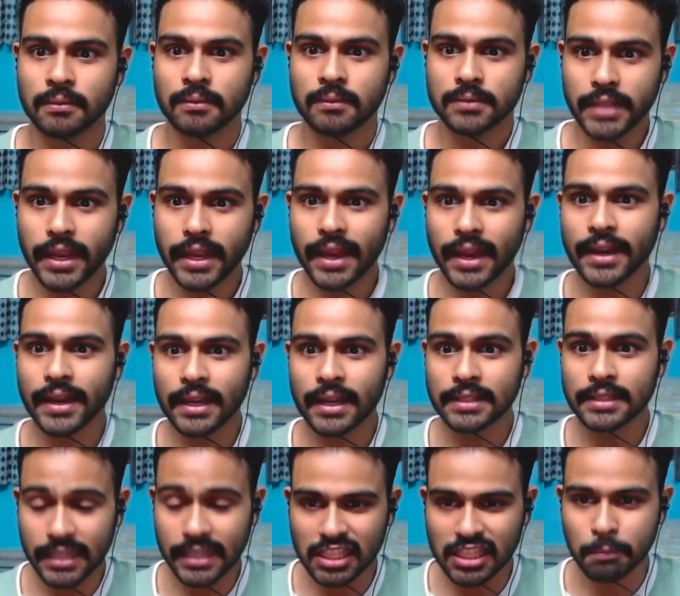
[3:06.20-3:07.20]
देखा है ना
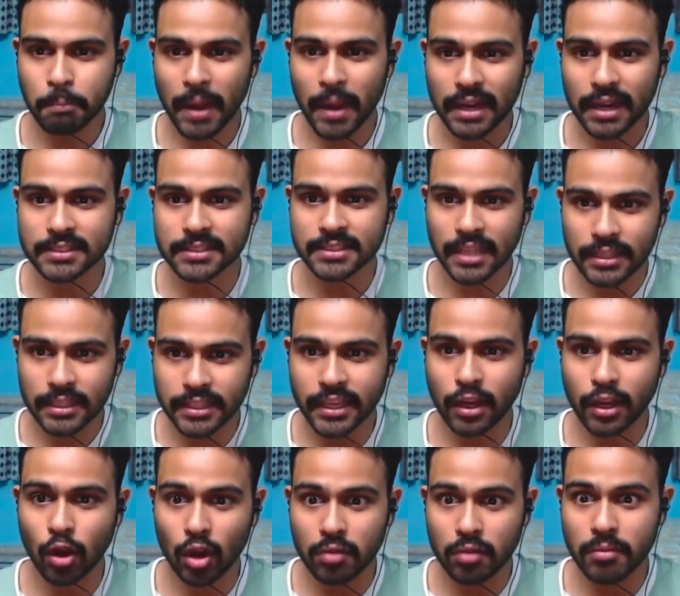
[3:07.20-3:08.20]
जैसी पाकिस्तान की
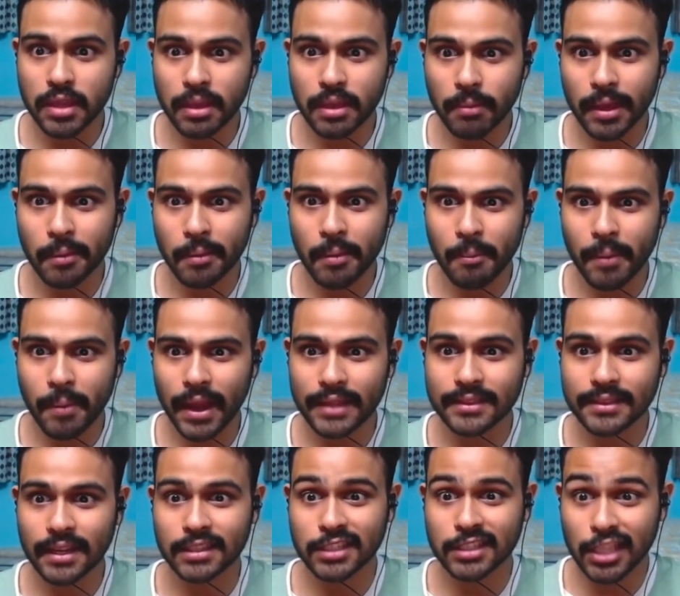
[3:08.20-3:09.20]
इकोनॉमी के बारे में
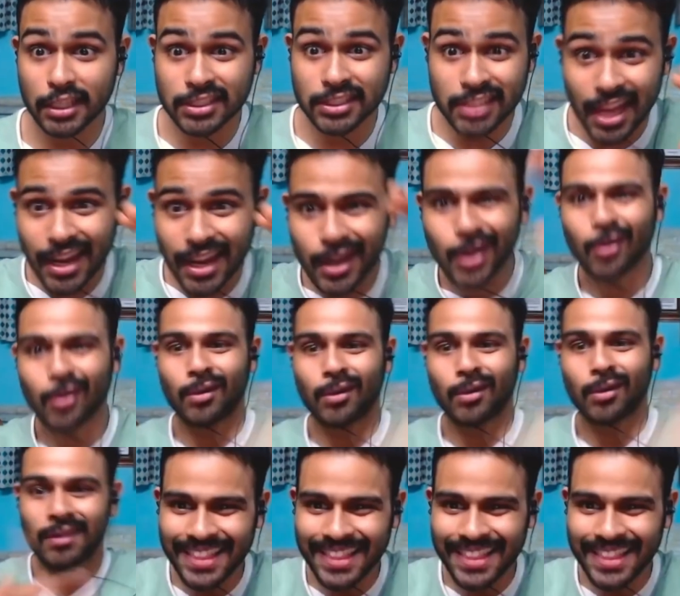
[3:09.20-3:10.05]
बात आती है सारे लोग